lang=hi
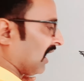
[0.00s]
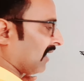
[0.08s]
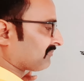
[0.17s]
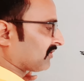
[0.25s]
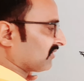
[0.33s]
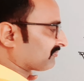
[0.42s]

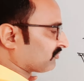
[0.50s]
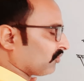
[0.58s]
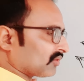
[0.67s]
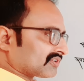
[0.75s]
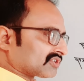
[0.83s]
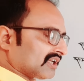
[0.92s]
अब फिर
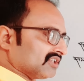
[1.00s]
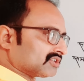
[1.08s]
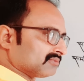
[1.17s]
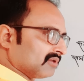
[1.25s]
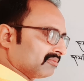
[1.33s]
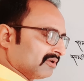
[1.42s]
फोर से
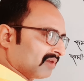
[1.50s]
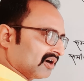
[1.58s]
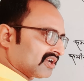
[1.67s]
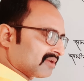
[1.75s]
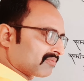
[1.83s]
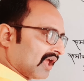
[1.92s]
इसमें भी
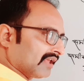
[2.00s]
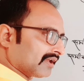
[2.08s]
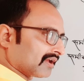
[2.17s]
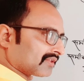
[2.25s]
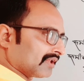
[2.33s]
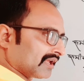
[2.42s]
मल्टीप्लाई
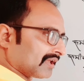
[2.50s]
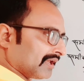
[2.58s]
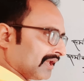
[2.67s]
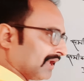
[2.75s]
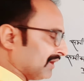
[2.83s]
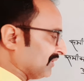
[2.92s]
कर
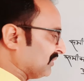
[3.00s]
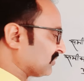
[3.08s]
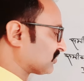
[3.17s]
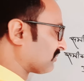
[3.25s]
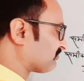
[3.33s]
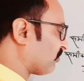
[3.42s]
देंगे
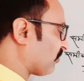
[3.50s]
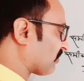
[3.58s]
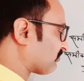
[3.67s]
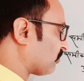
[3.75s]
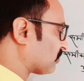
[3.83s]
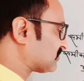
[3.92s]
तो फोर
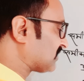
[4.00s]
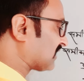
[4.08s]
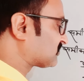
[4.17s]
फोर ज़ा